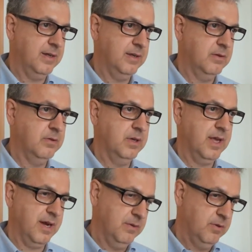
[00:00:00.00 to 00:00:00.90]
di cui,
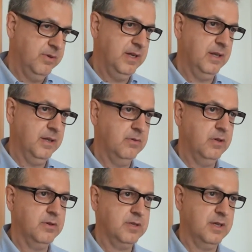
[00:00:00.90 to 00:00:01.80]
carni bovine, di cui
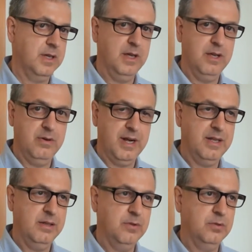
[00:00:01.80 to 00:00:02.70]
Costa Rica è un
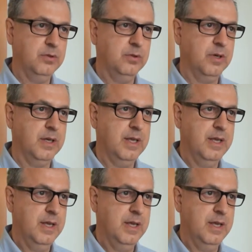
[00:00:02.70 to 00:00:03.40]
grande produttore.